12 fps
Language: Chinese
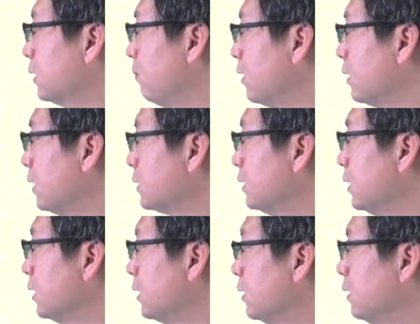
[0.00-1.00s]
方也是
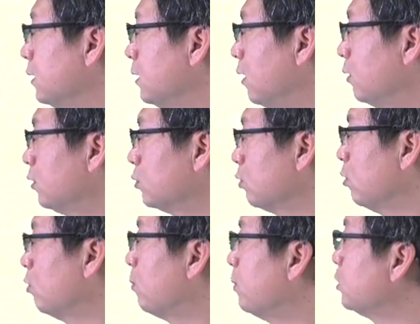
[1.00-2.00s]
零，啊，所以
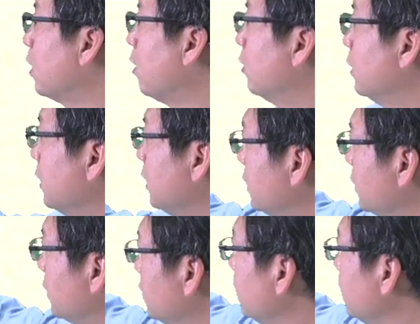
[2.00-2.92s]
我们就要一次，